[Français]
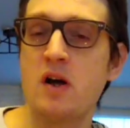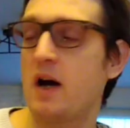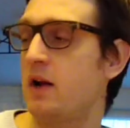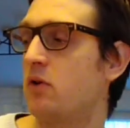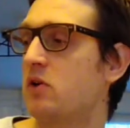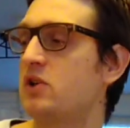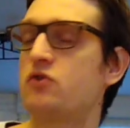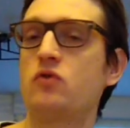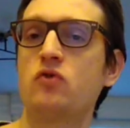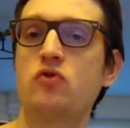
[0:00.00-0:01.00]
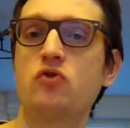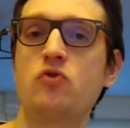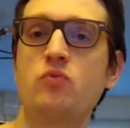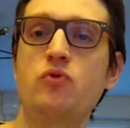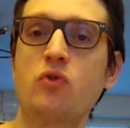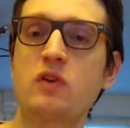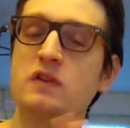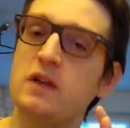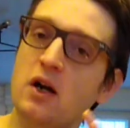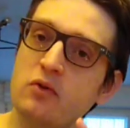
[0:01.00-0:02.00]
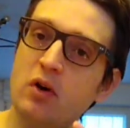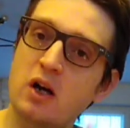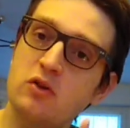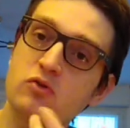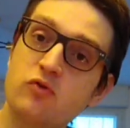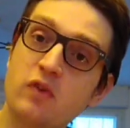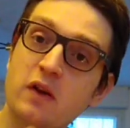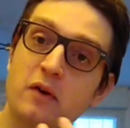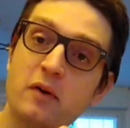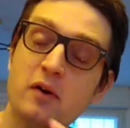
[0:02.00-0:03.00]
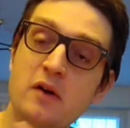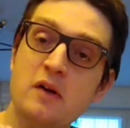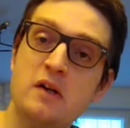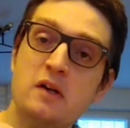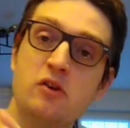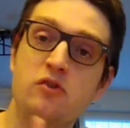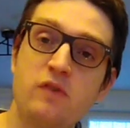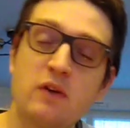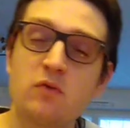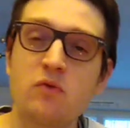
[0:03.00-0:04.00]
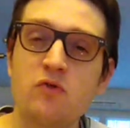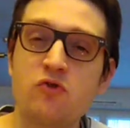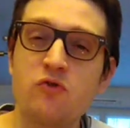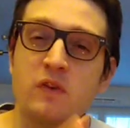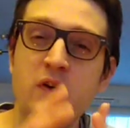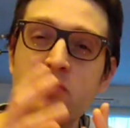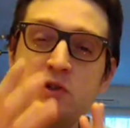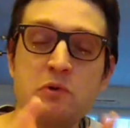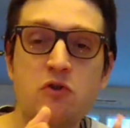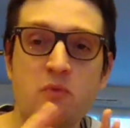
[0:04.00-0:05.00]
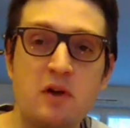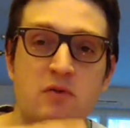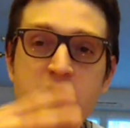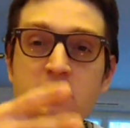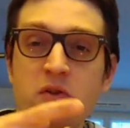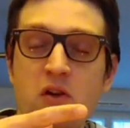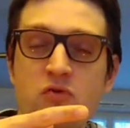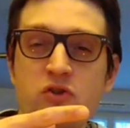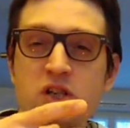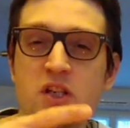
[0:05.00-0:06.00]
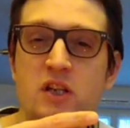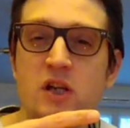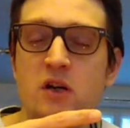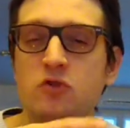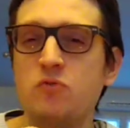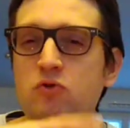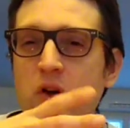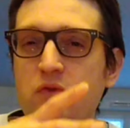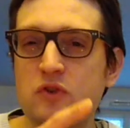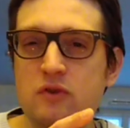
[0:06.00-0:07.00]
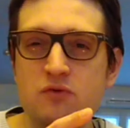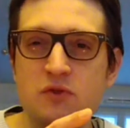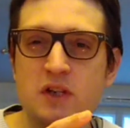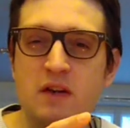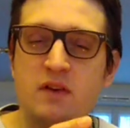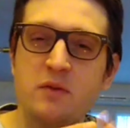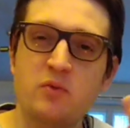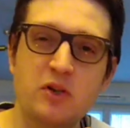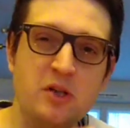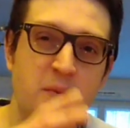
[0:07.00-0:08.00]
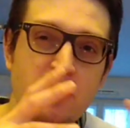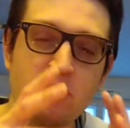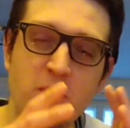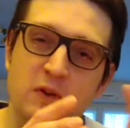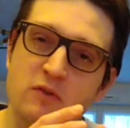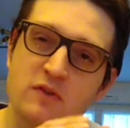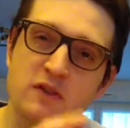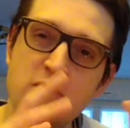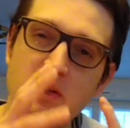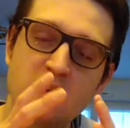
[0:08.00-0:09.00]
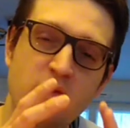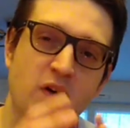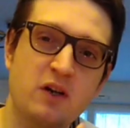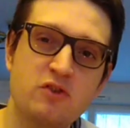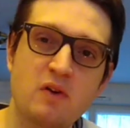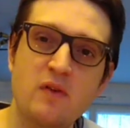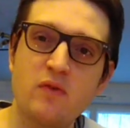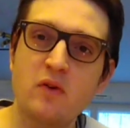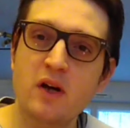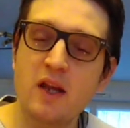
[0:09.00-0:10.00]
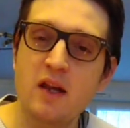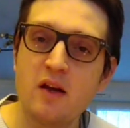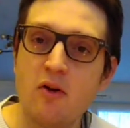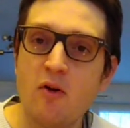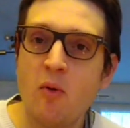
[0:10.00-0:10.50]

Alors là, je, plutôt que tirer un oracle, je vais, je, vais, je vais continuer sur ma lancée dans la logique. Je me suis réfugié dans une caverne pour échapper à la tempête de civure qui fait rage dans la forêt.